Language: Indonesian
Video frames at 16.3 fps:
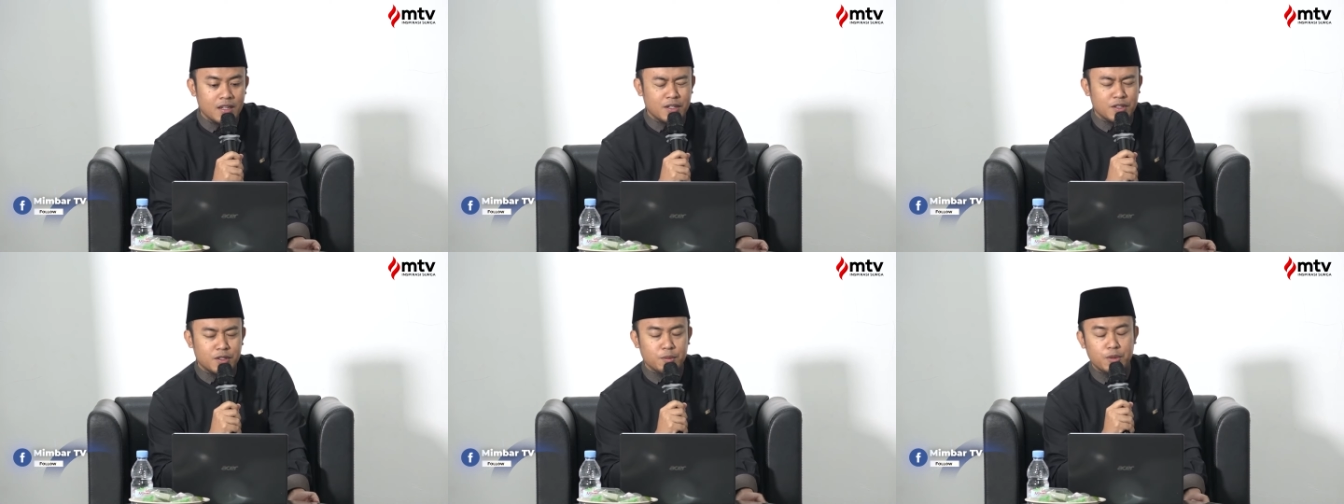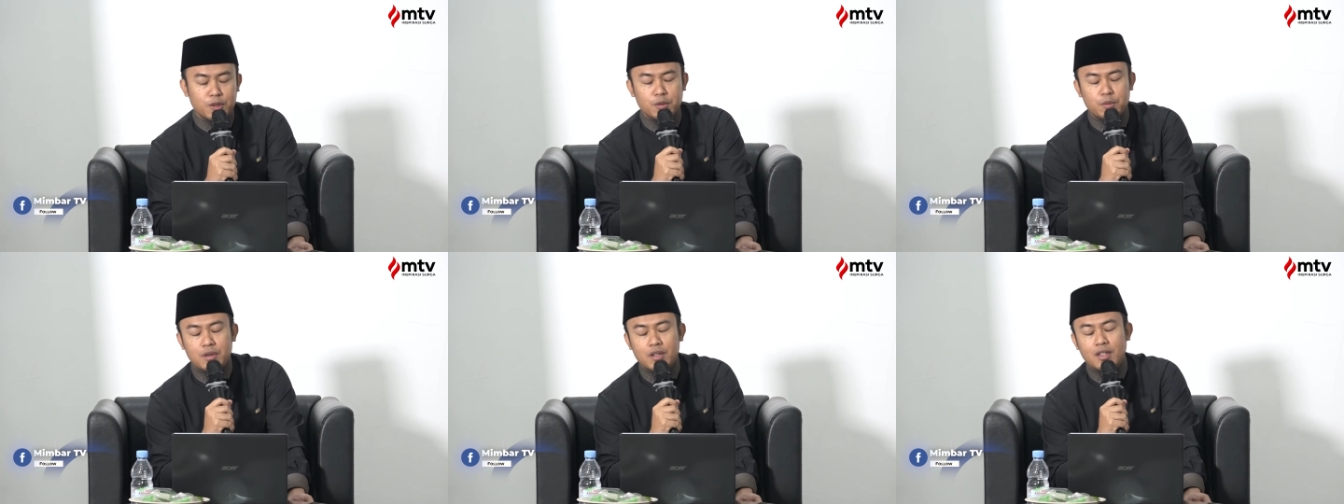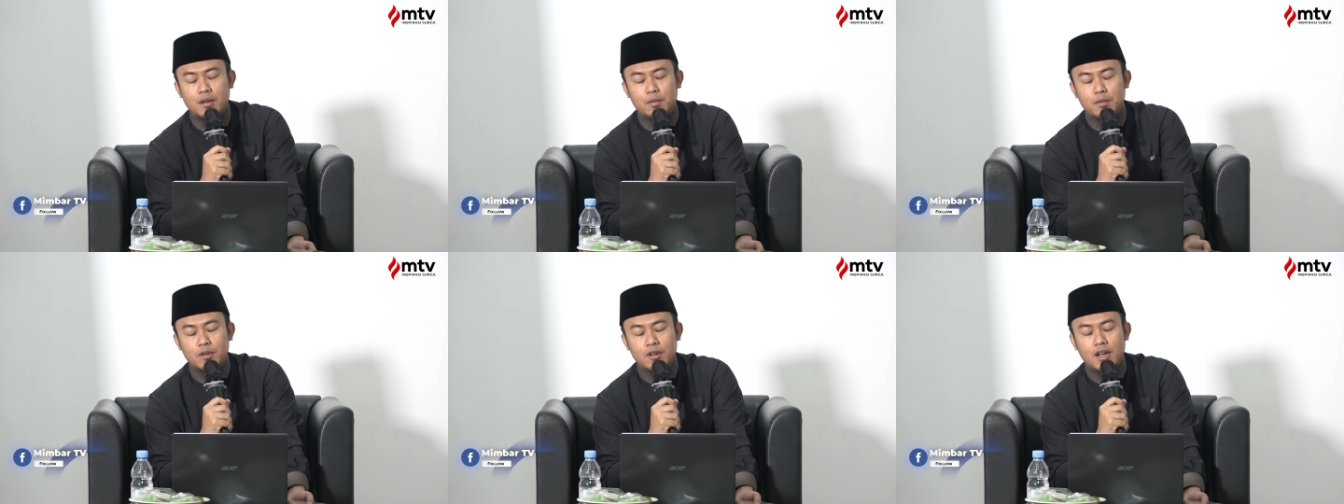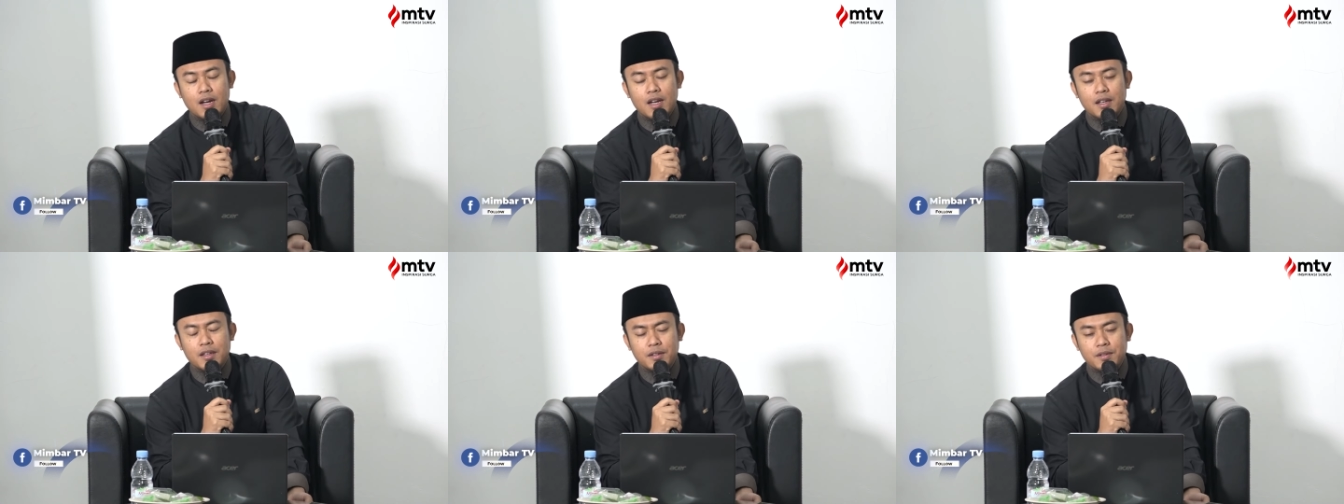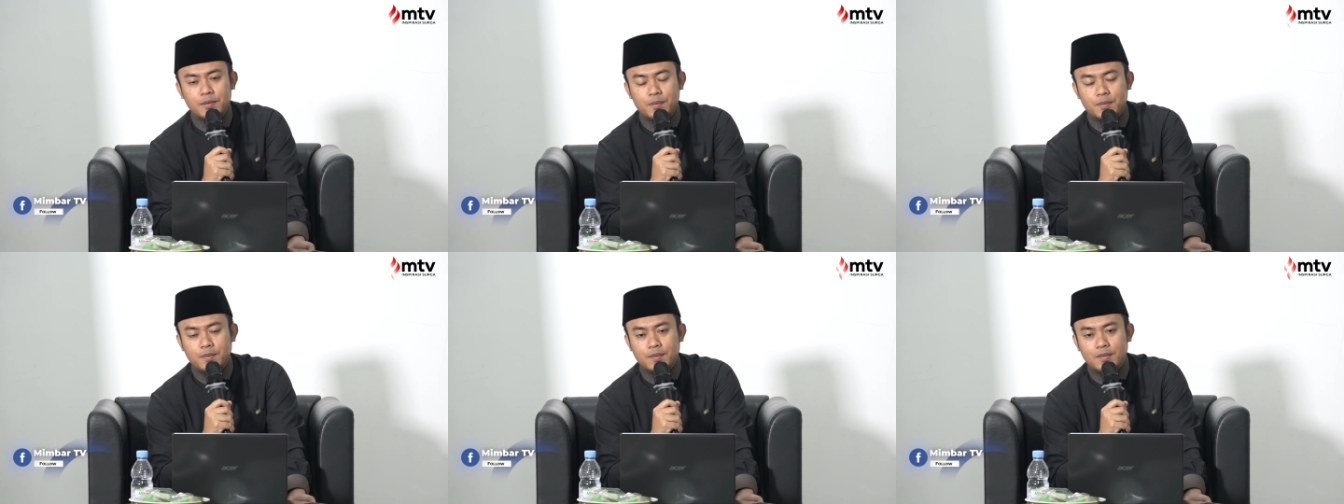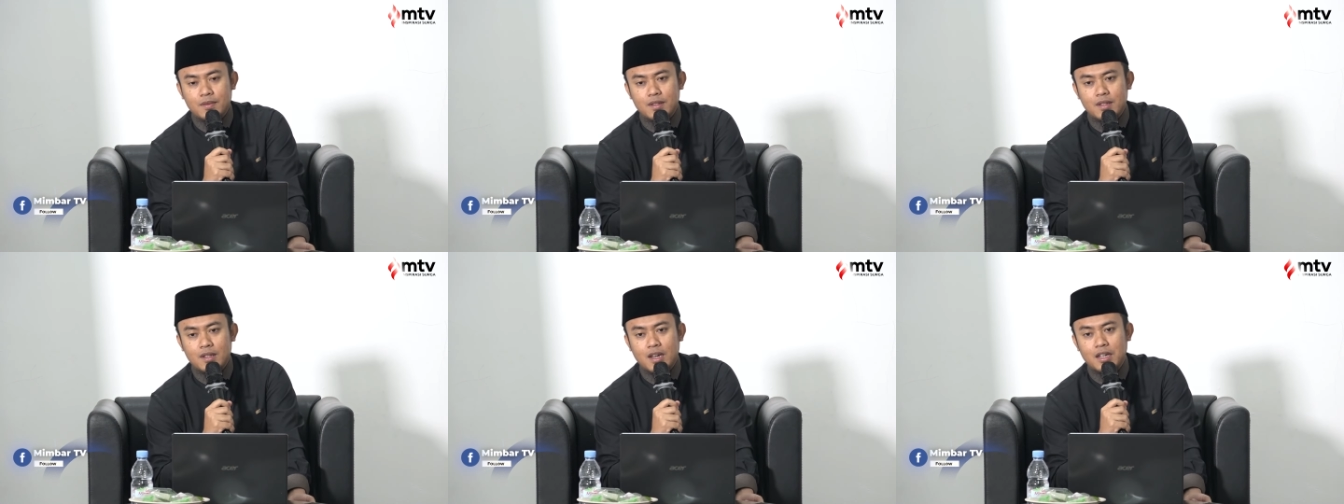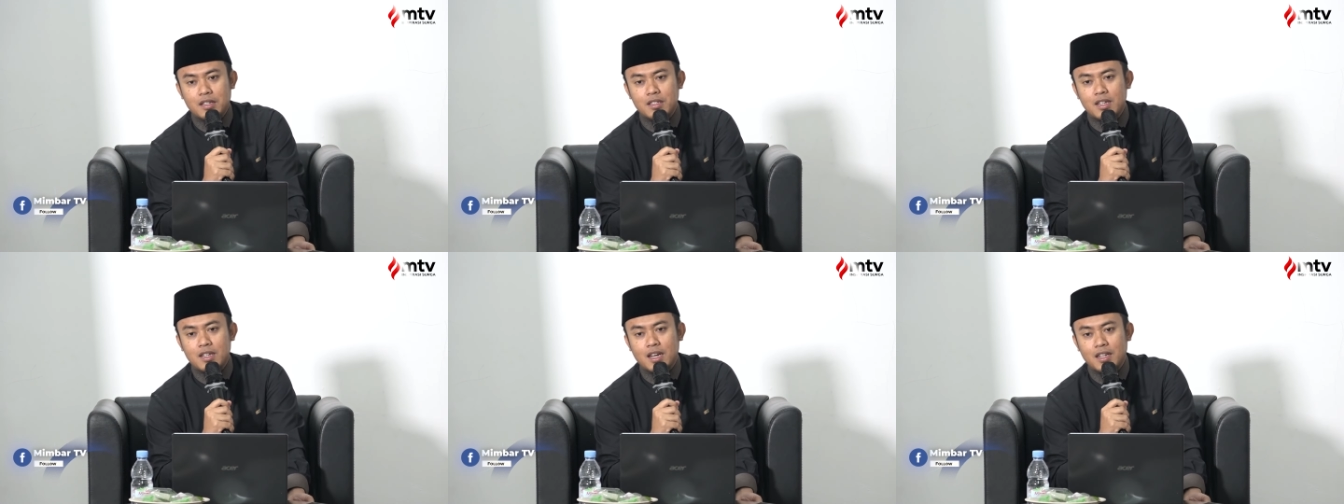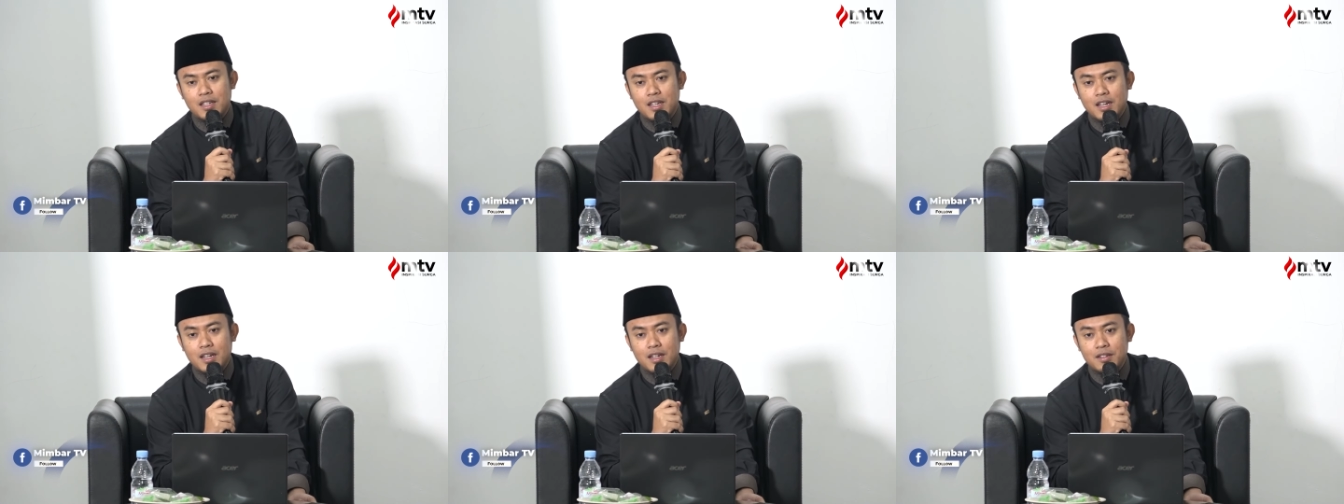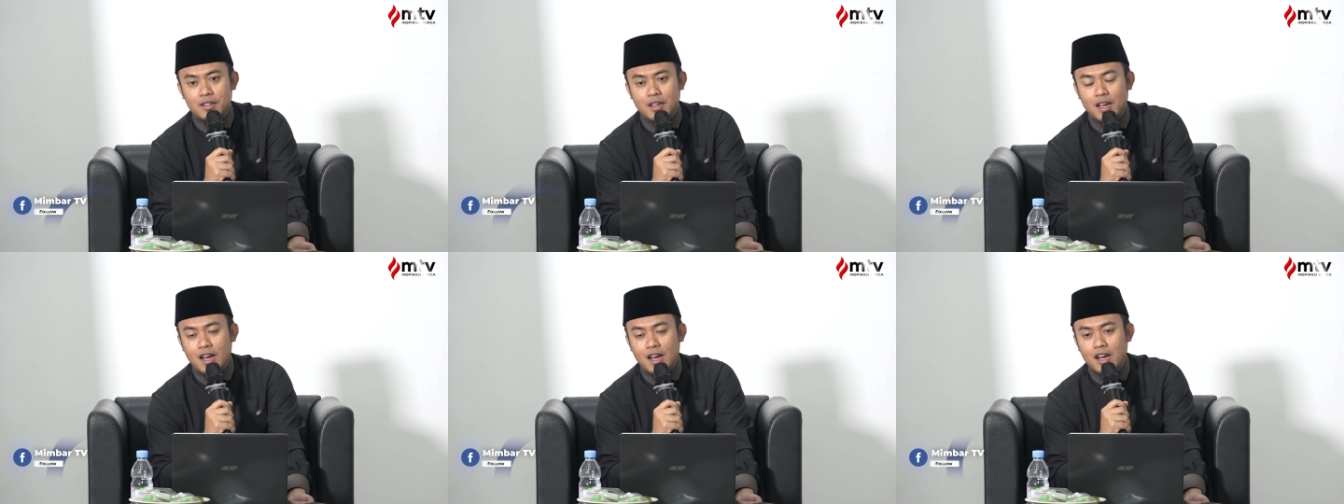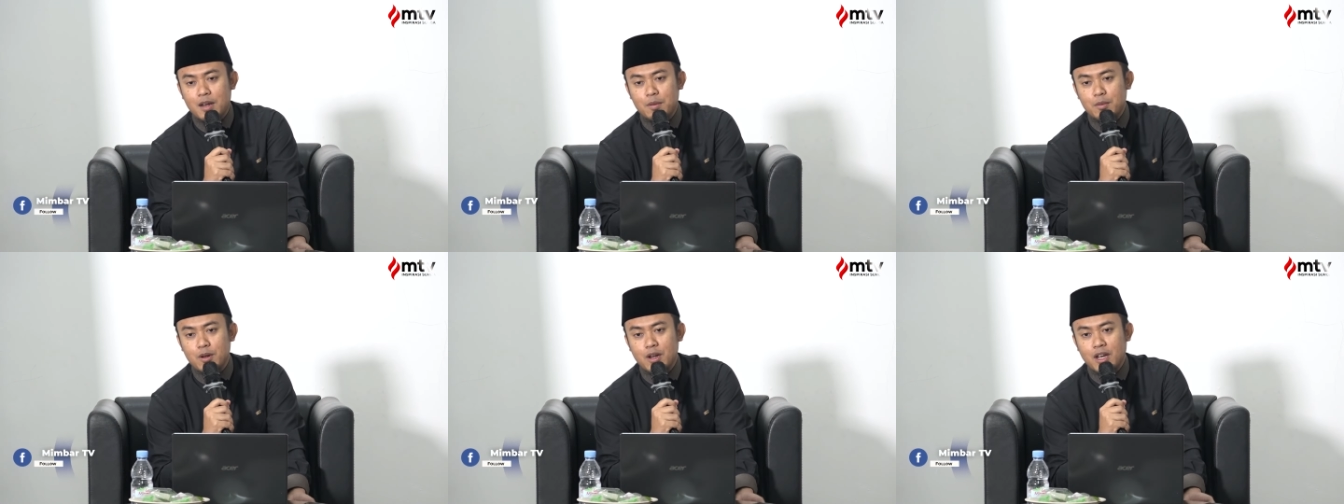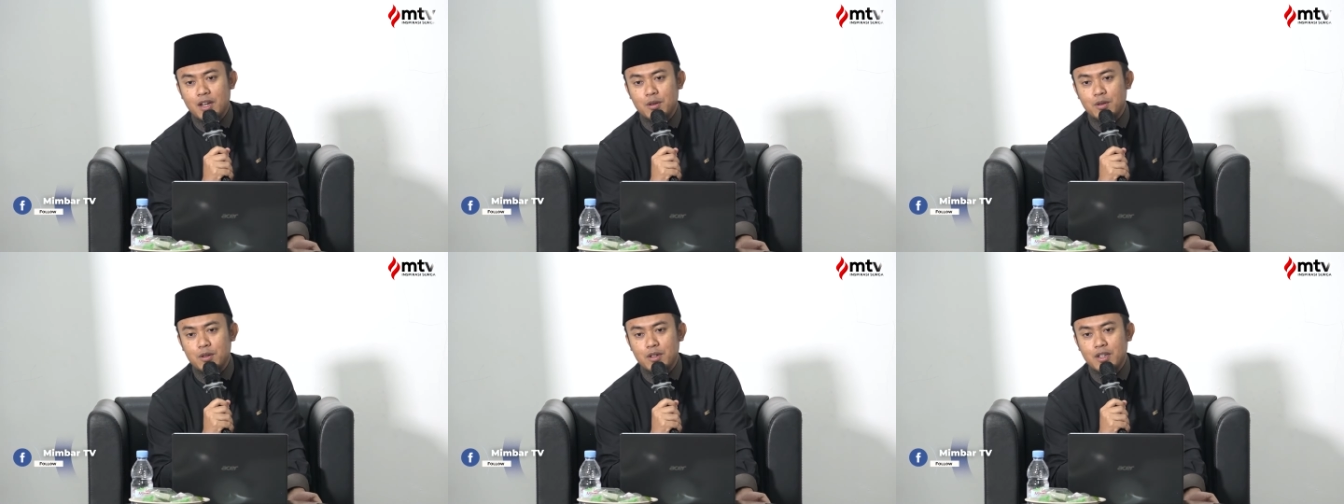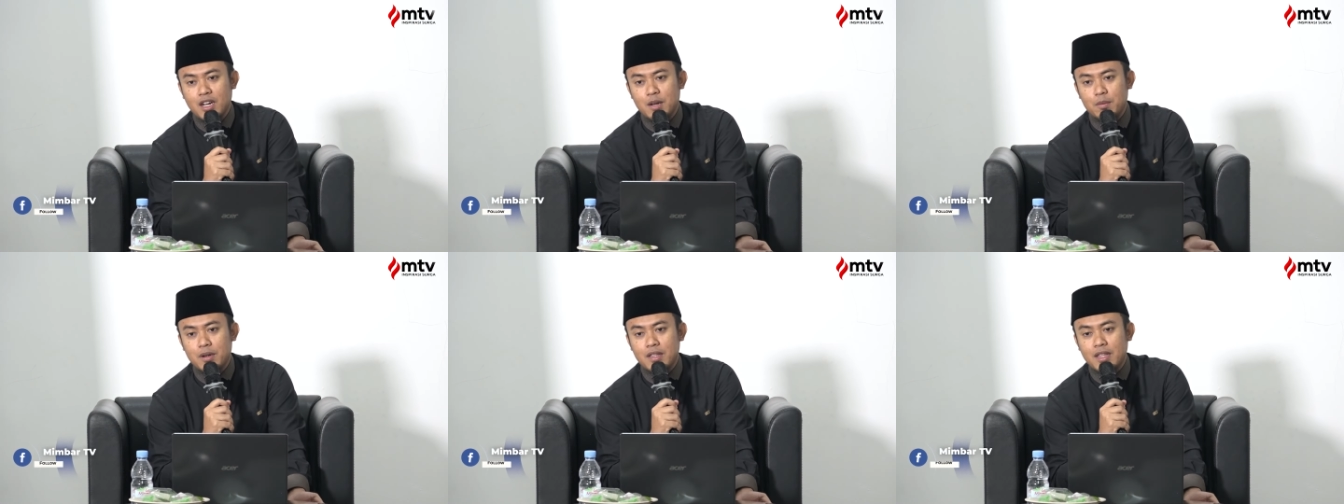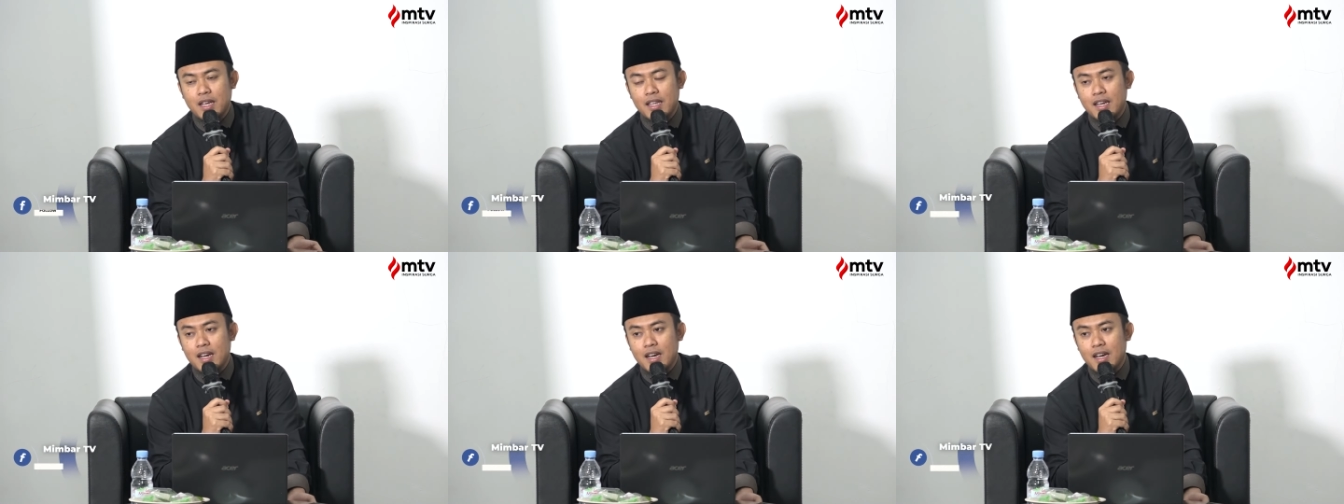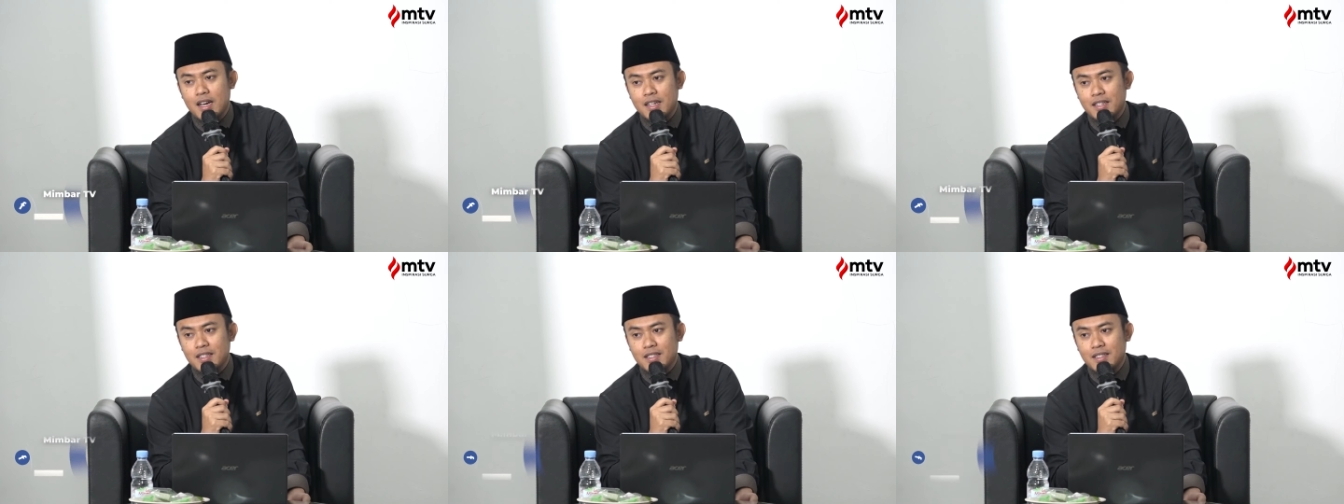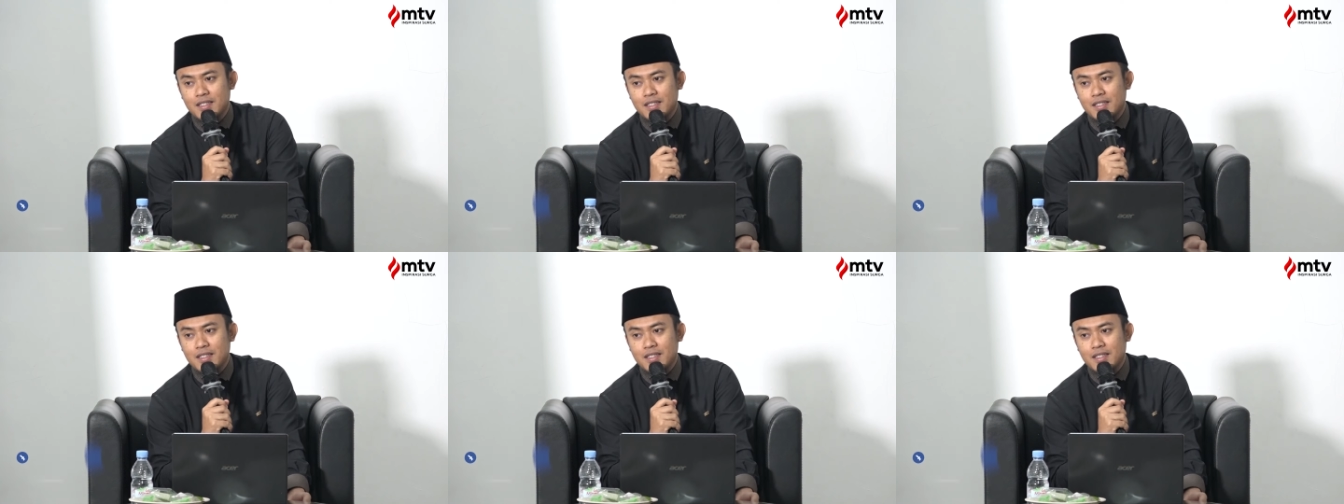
Sekarang kita mulai kajiannya. Saya akan mulai dulu dengan pertanyaan